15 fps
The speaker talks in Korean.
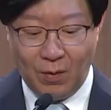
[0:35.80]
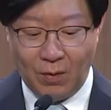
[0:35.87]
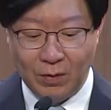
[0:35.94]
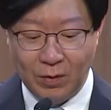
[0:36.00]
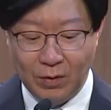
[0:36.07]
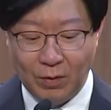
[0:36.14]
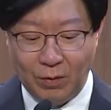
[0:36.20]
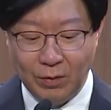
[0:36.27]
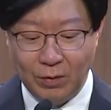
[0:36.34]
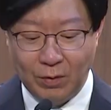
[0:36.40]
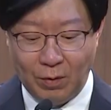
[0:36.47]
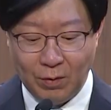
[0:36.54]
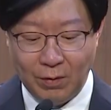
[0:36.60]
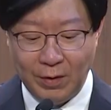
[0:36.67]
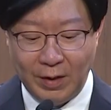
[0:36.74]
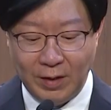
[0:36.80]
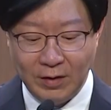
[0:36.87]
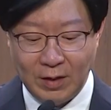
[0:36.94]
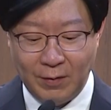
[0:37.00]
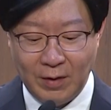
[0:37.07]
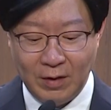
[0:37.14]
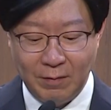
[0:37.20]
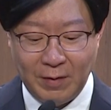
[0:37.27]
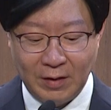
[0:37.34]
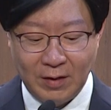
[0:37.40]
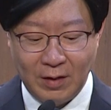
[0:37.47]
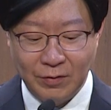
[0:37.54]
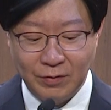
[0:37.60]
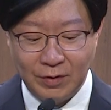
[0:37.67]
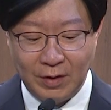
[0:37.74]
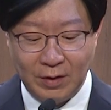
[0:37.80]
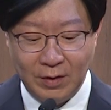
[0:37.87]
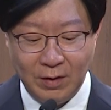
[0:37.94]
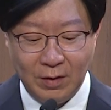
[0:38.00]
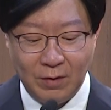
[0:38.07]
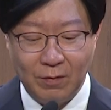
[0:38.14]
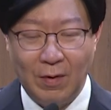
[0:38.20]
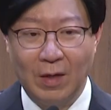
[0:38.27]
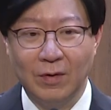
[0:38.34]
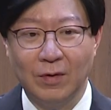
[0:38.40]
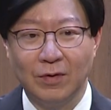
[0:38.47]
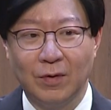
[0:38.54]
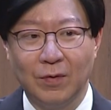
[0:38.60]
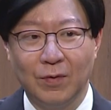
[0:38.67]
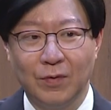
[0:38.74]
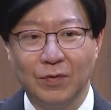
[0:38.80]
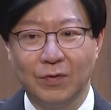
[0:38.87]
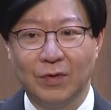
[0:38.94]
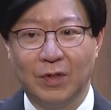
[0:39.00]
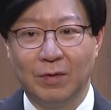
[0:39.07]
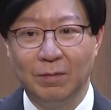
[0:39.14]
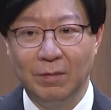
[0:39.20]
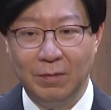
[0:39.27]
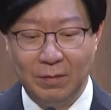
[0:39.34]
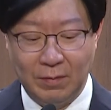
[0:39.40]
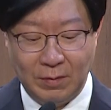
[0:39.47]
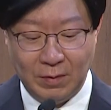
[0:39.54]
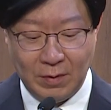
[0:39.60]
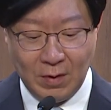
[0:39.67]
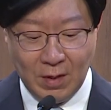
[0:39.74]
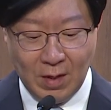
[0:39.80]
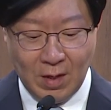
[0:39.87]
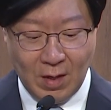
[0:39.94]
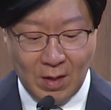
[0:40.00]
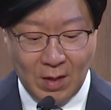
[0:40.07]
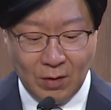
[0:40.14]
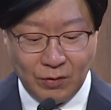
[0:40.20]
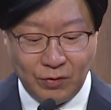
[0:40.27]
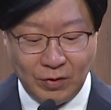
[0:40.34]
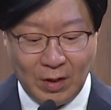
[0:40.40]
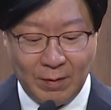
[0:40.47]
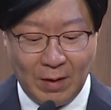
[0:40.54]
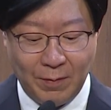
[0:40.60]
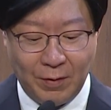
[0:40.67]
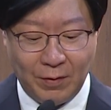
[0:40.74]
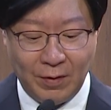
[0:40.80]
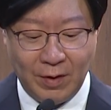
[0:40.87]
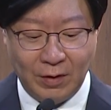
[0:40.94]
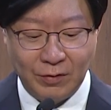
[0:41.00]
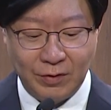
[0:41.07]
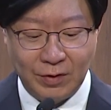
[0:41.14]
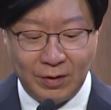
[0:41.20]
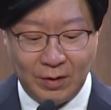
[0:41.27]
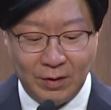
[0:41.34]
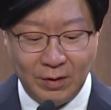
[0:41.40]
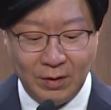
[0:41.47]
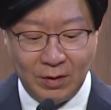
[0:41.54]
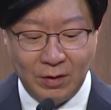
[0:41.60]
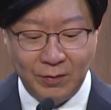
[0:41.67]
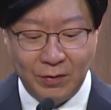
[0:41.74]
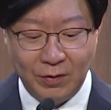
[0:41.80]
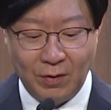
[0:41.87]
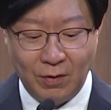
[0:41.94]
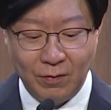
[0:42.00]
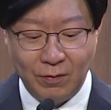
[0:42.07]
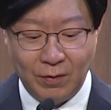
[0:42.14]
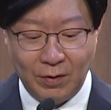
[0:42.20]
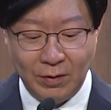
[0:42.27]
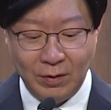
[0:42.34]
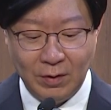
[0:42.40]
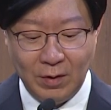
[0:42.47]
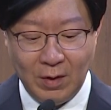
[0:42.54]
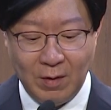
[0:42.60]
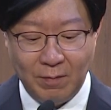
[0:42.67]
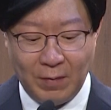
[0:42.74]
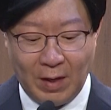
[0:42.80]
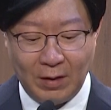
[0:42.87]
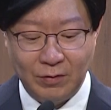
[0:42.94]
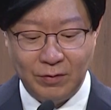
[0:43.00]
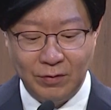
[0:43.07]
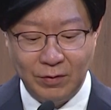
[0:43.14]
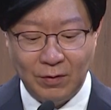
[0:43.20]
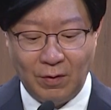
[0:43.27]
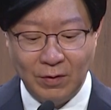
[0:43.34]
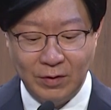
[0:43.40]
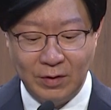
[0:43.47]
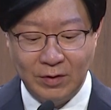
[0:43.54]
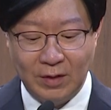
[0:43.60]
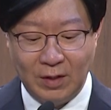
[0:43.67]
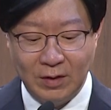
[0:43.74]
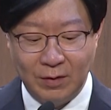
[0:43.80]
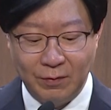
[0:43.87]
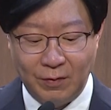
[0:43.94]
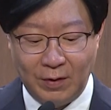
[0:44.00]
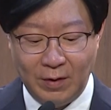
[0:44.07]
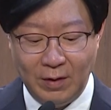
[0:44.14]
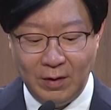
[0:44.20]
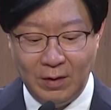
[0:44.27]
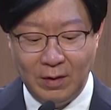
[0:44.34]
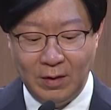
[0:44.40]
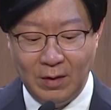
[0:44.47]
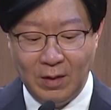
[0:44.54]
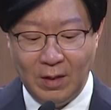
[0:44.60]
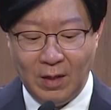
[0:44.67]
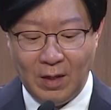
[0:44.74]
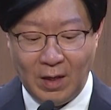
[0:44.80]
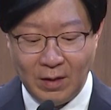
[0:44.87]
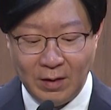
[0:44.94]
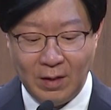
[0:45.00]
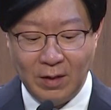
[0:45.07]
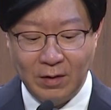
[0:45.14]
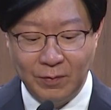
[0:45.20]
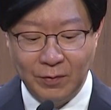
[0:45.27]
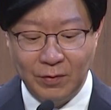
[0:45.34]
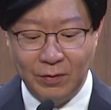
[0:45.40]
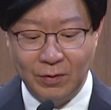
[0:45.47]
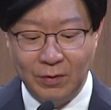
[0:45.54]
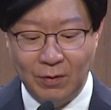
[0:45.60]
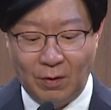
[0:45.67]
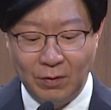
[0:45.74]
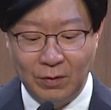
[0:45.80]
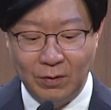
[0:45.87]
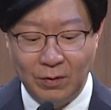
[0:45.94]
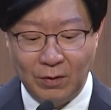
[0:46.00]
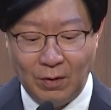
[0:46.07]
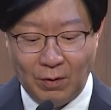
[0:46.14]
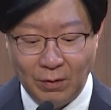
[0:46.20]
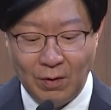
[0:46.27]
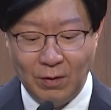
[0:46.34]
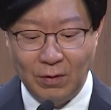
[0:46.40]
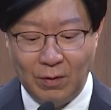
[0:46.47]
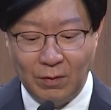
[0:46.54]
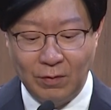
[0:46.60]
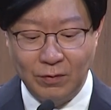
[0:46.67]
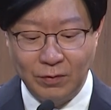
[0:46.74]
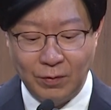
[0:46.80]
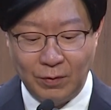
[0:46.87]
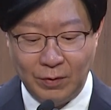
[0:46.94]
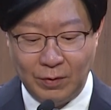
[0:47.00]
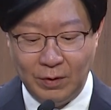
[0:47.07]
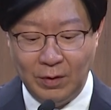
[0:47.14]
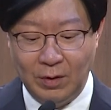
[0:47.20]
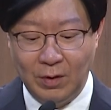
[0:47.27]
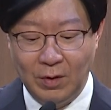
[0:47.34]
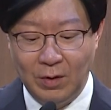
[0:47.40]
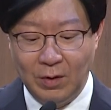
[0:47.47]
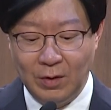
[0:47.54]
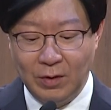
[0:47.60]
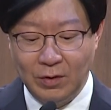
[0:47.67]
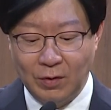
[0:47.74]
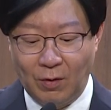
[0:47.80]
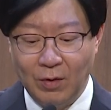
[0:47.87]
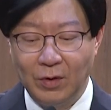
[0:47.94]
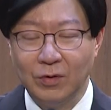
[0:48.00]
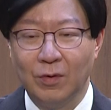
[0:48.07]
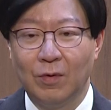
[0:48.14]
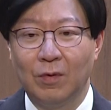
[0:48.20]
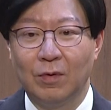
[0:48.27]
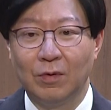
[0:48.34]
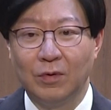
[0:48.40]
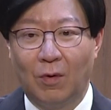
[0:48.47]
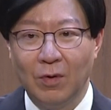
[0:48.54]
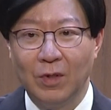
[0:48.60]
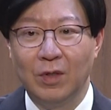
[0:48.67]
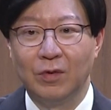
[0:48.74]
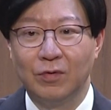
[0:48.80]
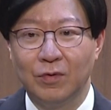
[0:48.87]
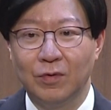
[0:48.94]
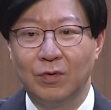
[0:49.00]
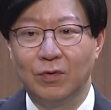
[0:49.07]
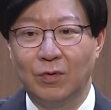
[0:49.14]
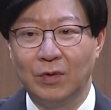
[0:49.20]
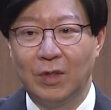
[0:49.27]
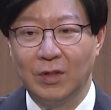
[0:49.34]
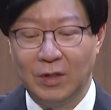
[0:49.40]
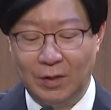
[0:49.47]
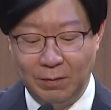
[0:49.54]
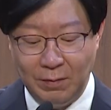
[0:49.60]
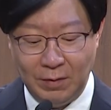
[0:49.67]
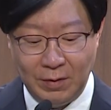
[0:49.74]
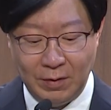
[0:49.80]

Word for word: 오늘 토, 론의 사회를 맡아주신 광노선 교수님, 주제 발표를 해주시는 금융연구원 박춘성 실장님과 하나금융경영연구소의 정희소, 정희수 소장님,